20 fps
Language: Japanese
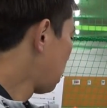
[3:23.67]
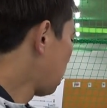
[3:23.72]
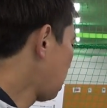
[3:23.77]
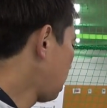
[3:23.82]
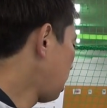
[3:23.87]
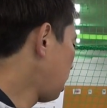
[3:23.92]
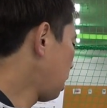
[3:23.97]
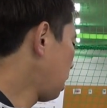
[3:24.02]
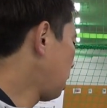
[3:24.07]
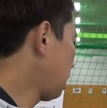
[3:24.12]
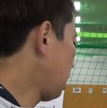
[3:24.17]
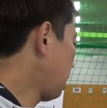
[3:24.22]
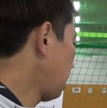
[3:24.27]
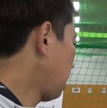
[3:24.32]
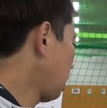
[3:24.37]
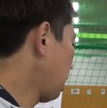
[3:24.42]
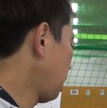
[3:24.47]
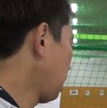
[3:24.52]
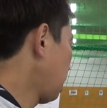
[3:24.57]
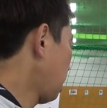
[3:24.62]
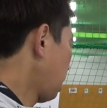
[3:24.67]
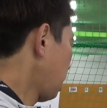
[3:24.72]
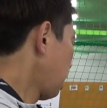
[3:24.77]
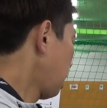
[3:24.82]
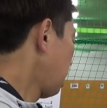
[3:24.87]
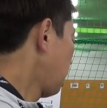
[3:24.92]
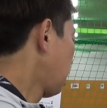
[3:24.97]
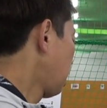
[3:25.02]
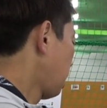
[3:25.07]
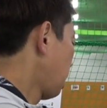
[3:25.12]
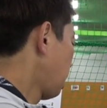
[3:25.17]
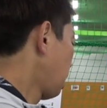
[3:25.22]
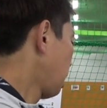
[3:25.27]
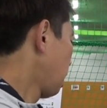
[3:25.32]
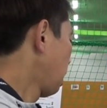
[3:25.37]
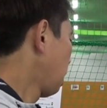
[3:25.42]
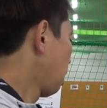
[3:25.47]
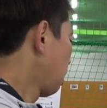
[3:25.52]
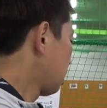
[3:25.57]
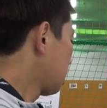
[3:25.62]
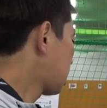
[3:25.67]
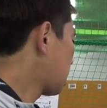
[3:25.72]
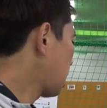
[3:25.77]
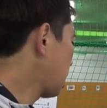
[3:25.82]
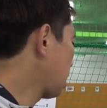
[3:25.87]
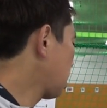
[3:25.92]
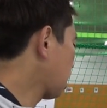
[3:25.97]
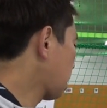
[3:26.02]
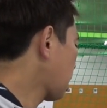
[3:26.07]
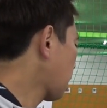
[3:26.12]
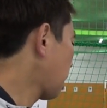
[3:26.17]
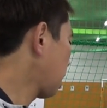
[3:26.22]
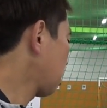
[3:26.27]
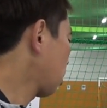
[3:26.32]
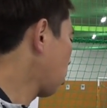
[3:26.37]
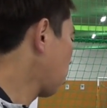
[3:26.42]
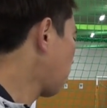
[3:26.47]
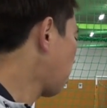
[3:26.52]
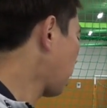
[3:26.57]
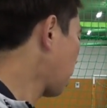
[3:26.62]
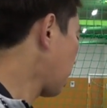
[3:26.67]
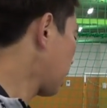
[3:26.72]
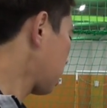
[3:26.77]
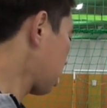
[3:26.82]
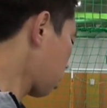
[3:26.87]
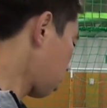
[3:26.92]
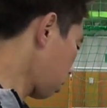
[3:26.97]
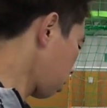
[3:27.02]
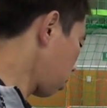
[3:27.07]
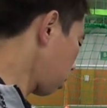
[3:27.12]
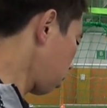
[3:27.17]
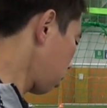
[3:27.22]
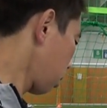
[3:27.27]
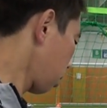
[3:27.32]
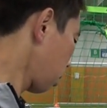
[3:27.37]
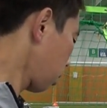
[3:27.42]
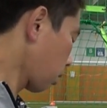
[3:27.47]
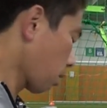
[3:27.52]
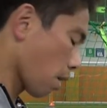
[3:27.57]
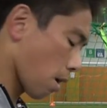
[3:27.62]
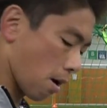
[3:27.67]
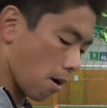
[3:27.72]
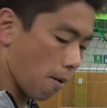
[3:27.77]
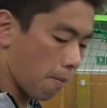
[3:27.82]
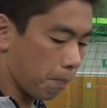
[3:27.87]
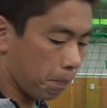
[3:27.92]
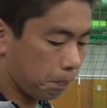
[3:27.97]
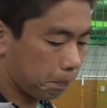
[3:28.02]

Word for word: えー全体のバランスが